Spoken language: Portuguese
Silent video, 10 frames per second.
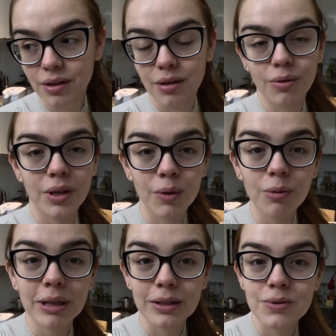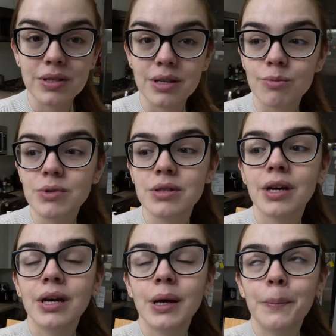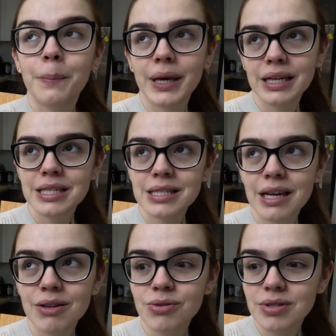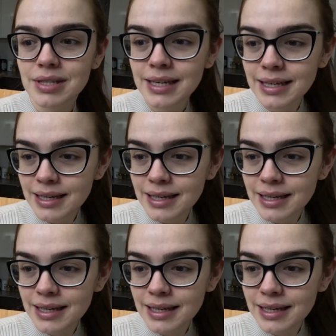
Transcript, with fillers: Então, eu e Matheus estamos bem cansados.